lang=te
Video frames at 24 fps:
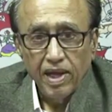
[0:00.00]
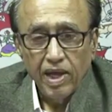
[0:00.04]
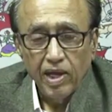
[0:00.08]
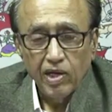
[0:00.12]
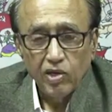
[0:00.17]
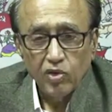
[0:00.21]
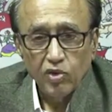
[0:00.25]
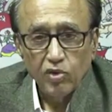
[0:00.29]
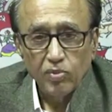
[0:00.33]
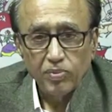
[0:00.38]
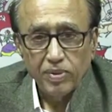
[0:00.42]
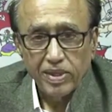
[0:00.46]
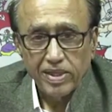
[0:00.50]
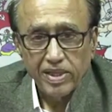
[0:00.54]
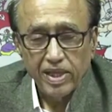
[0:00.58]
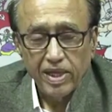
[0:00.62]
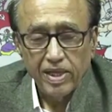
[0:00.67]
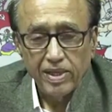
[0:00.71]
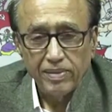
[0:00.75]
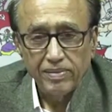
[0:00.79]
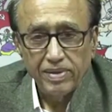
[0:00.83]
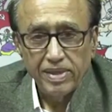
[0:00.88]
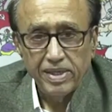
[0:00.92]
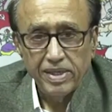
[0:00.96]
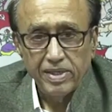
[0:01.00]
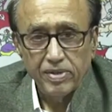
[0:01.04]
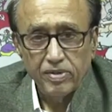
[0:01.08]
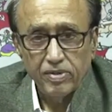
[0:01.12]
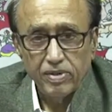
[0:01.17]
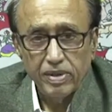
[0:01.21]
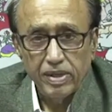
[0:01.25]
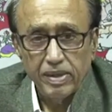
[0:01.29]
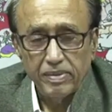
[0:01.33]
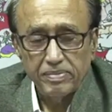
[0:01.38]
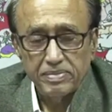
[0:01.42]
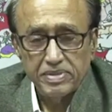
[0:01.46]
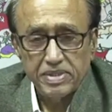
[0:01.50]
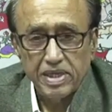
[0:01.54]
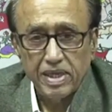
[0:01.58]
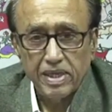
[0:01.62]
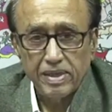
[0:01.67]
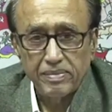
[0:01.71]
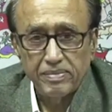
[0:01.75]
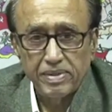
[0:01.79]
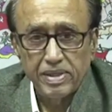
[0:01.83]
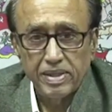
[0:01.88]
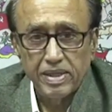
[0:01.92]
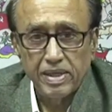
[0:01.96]
నాలుగు ప్రధానమైనటువంటి
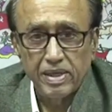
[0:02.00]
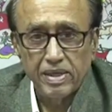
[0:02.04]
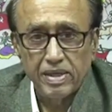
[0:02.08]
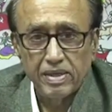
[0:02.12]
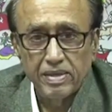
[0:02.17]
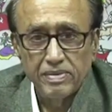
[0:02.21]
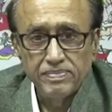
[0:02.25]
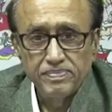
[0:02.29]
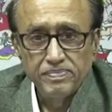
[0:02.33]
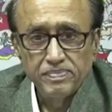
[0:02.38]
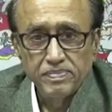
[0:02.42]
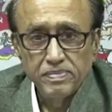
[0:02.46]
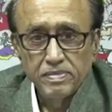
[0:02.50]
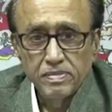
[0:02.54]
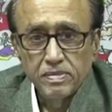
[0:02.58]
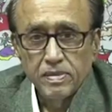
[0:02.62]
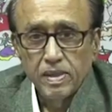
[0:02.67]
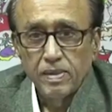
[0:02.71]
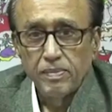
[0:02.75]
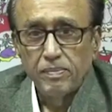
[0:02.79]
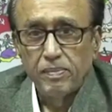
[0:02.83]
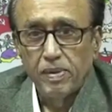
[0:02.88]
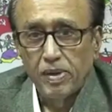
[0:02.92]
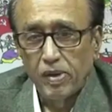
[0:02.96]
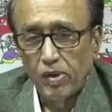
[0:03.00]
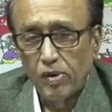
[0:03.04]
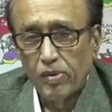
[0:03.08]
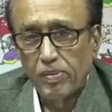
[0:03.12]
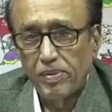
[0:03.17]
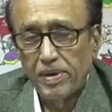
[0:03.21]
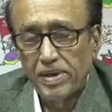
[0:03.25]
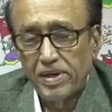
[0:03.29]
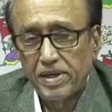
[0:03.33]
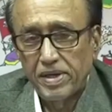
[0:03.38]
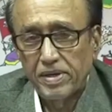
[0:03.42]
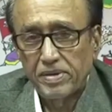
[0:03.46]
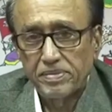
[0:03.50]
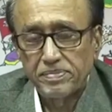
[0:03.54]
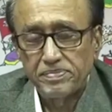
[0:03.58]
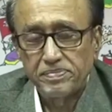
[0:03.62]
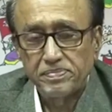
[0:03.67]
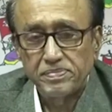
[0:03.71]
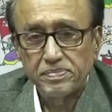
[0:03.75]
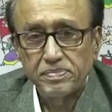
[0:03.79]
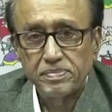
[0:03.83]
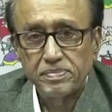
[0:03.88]
అంశాల మీద బిల్లులు పెట్టారు